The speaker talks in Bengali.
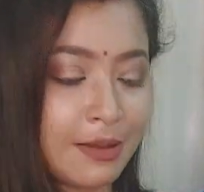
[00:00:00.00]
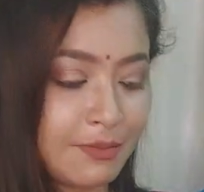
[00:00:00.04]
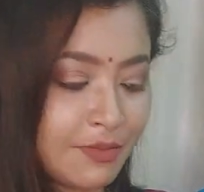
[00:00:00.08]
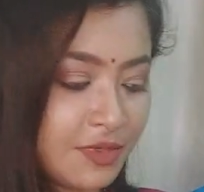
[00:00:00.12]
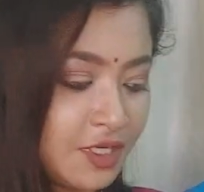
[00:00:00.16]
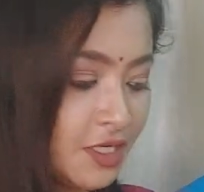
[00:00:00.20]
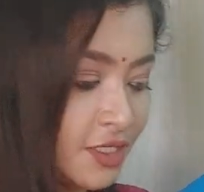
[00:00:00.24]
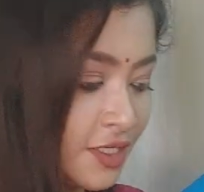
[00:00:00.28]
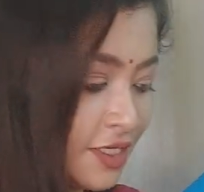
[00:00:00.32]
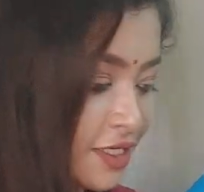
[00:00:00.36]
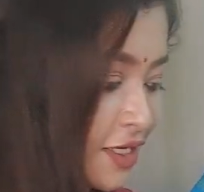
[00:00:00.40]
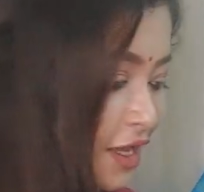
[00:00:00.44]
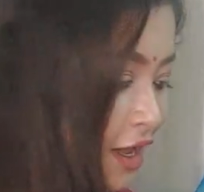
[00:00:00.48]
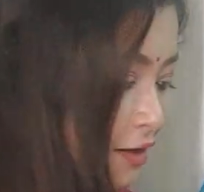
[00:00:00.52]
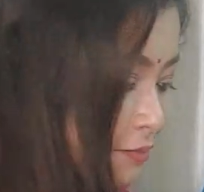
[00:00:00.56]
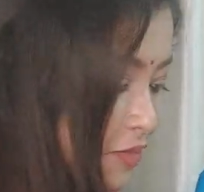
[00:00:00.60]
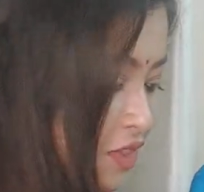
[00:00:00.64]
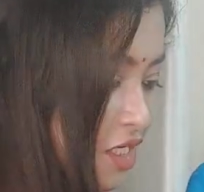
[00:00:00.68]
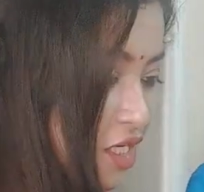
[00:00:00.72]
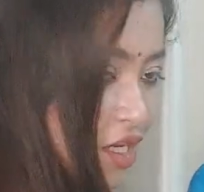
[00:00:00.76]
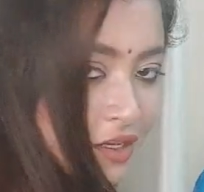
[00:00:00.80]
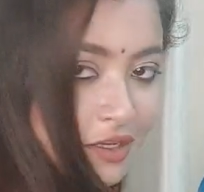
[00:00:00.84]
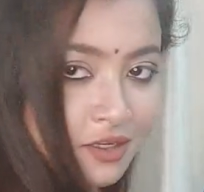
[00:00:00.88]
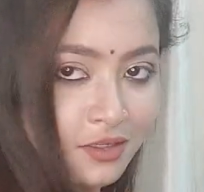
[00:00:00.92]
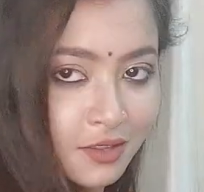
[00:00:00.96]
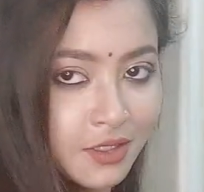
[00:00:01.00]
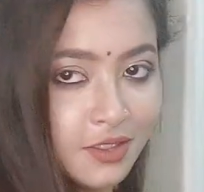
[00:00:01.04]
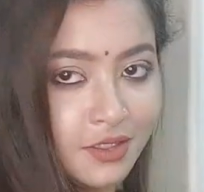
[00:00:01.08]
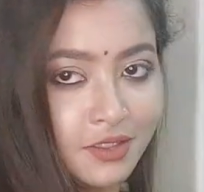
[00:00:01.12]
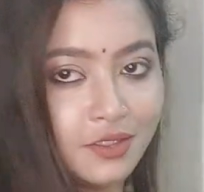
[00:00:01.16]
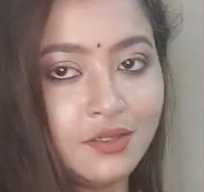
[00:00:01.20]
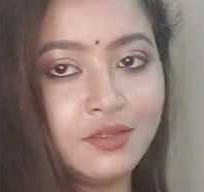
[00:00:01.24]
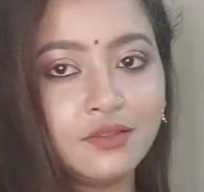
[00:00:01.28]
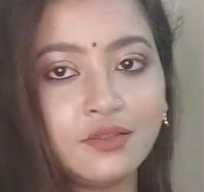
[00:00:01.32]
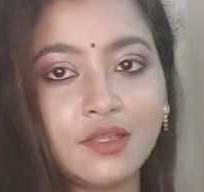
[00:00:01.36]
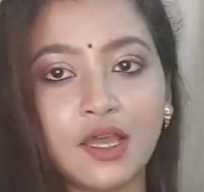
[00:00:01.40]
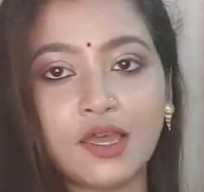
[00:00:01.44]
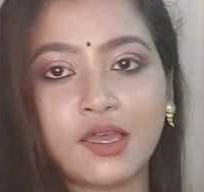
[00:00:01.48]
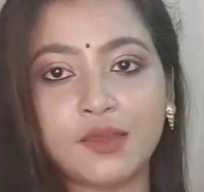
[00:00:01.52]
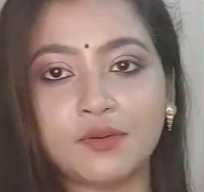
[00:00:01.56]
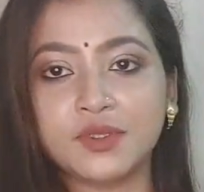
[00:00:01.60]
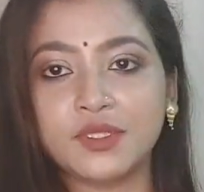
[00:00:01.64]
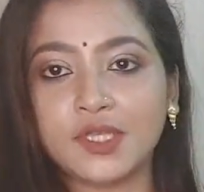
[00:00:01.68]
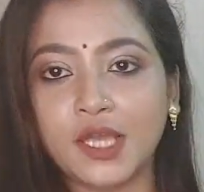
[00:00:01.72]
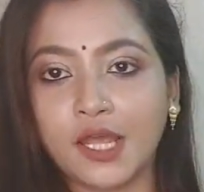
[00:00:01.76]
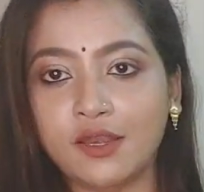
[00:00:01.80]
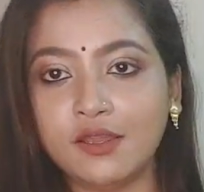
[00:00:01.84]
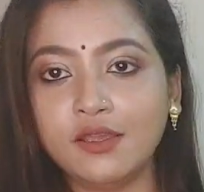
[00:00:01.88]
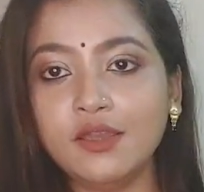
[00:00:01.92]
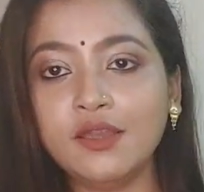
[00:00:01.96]
আমি আমি গিয়ে কিনেছি তাই আমি
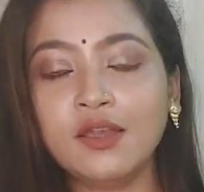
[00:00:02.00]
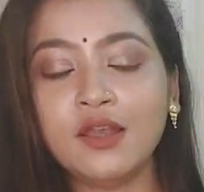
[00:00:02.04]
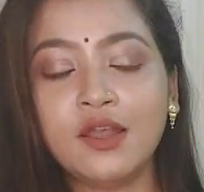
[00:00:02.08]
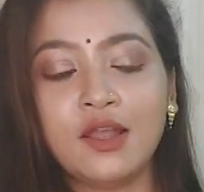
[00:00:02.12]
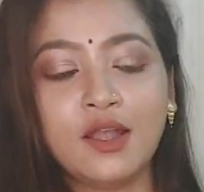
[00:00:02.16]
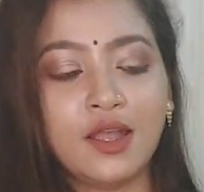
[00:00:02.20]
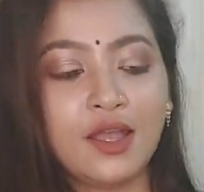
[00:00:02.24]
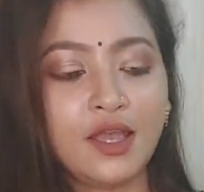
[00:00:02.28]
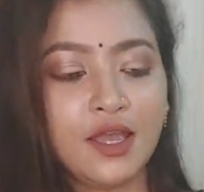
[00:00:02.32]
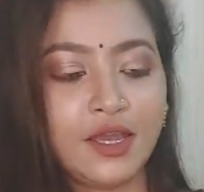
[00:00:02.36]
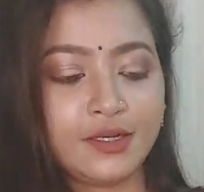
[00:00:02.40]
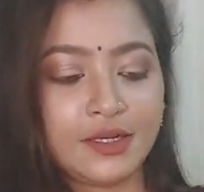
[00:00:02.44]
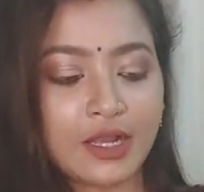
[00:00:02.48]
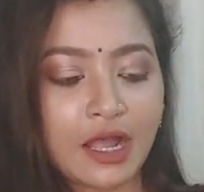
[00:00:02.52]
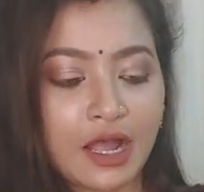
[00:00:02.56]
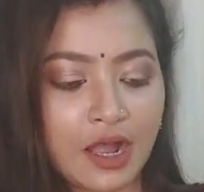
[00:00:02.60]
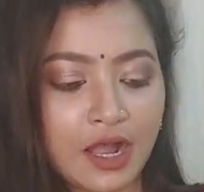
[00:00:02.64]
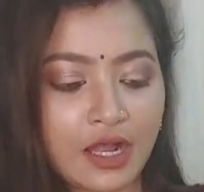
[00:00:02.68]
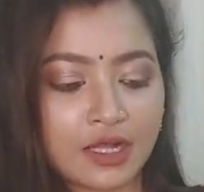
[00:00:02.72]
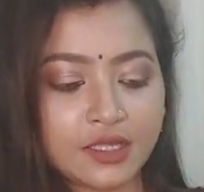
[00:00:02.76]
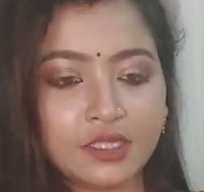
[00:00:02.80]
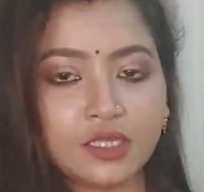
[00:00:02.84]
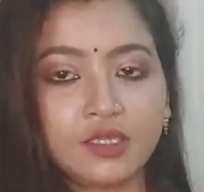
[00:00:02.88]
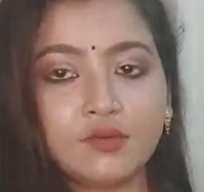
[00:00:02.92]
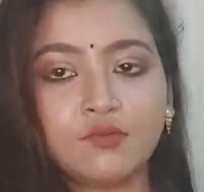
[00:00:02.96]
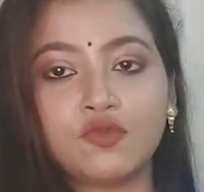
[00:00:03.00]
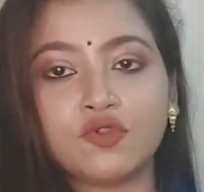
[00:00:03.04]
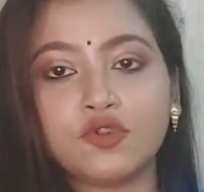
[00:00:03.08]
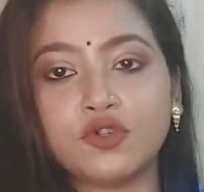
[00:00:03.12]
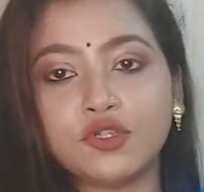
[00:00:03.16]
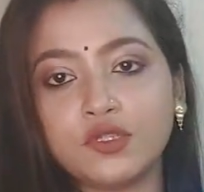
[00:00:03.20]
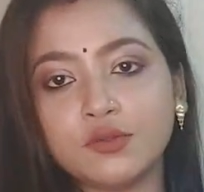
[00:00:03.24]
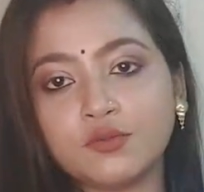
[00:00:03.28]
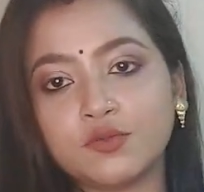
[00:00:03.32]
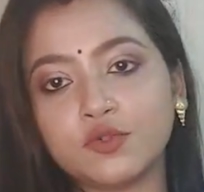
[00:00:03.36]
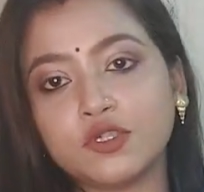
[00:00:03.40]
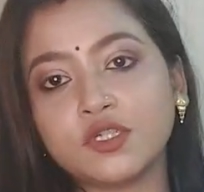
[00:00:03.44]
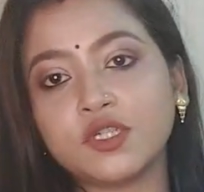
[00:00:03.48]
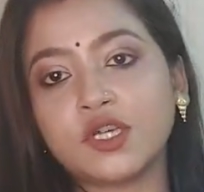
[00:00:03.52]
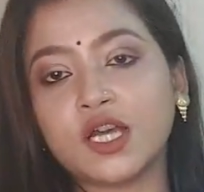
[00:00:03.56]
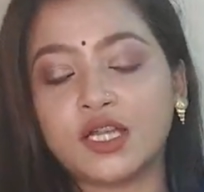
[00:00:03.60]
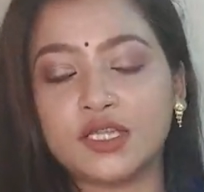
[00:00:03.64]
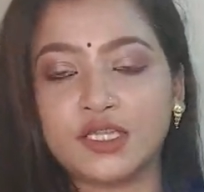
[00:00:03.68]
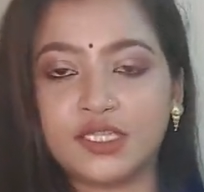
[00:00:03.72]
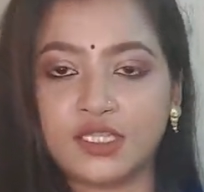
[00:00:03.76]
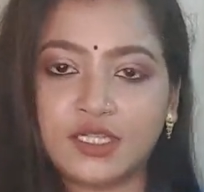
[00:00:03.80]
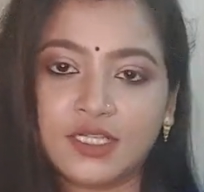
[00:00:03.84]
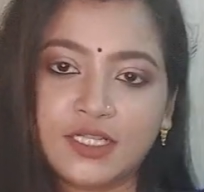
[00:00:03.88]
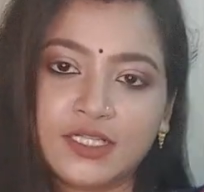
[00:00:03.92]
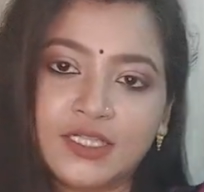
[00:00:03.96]
জানি এটা আদি মৈনিমন
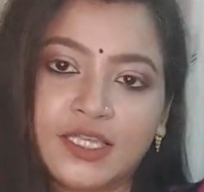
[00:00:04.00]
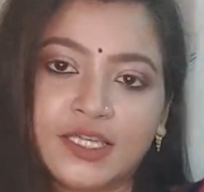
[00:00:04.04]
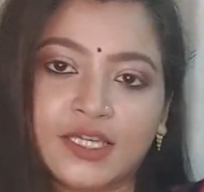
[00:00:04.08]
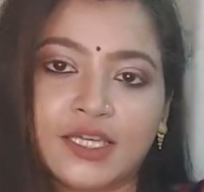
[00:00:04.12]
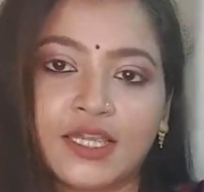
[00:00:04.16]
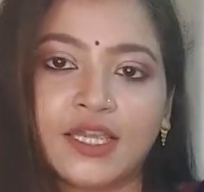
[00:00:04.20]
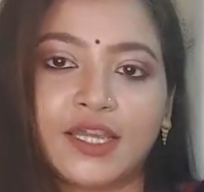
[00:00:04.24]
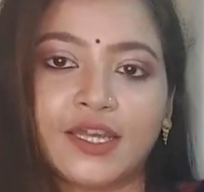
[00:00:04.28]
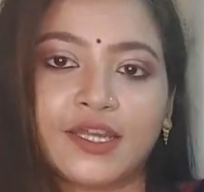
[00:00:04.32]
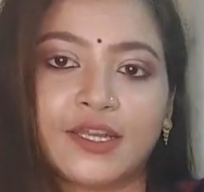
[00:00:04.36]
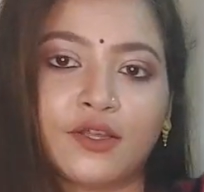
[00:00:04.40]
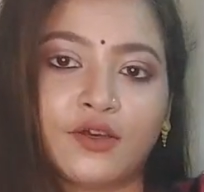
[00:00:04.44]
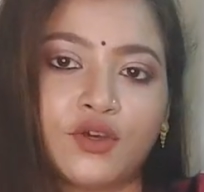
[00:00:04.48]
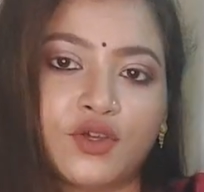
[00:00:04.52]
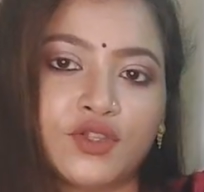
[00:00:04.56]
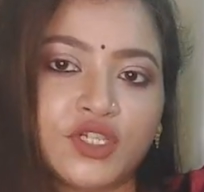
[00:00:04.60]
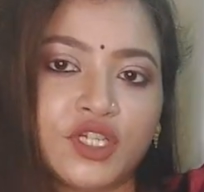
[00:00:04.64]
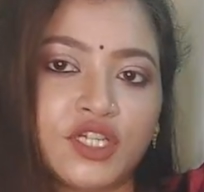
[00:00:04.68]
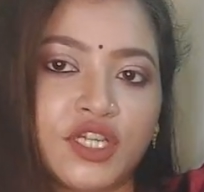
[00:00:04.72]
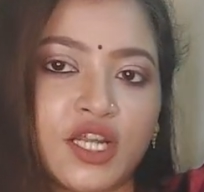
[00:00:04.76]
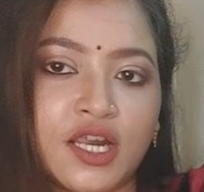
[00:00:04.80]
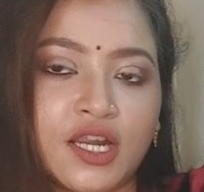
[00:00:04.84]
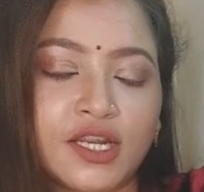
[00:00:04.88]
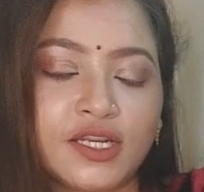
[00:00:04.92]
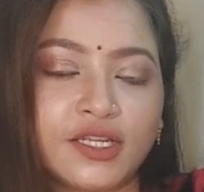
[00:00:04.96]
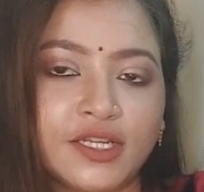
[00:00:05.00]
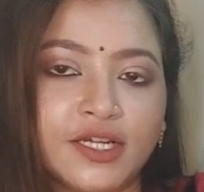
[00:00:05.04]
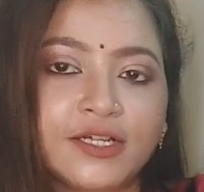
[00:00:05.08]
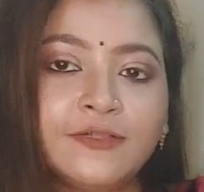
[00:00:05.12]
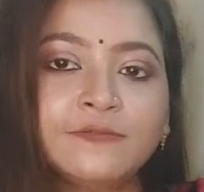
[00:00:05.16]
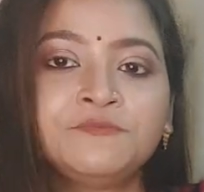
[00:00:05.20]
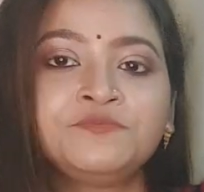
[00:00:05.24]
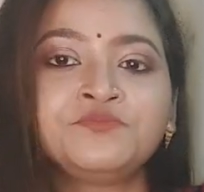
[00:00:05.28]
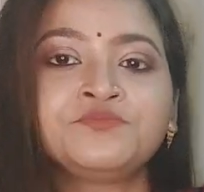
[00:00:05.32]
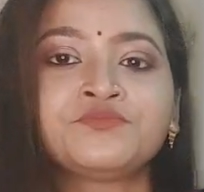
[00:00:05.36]
কাঞ্জিলাল থেকে কেনা হয়েছে শাড়িটা